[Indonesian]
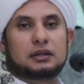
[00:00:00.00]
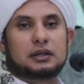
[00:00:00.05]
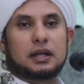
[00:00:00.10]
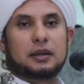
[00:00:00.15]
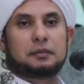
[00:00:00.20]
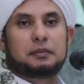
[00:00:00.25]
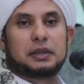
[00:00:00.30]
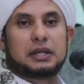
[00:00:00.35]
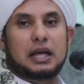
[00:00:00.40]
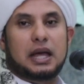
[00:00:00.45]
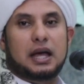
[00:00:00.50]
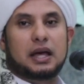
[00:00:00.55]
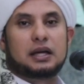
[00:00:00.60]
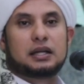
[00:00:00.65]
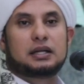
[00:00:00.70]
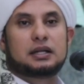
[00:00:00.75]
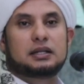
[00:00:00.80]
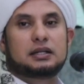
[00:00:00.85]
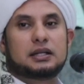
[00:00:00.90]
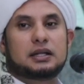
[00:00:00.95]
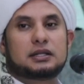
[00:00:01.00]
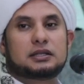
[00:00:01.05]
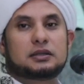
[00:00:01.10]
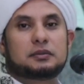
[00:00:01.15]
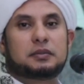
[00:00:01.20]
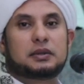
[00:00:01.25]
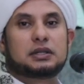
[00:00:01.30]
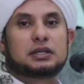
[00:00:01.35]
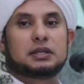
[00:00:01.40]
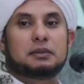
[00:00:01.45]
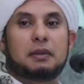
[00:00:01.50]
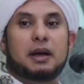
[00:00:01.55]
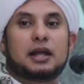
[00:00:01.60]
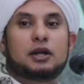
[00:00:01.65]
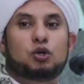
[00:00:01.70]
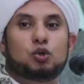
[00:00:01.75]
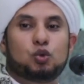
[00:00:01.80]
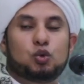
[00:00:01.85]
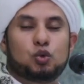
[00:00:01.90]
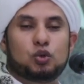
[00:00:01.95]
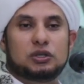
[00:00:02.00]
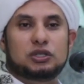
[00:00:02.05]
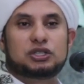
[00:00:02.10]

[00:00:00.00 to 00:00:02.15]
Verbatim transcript: tapi akhirnya seperti madu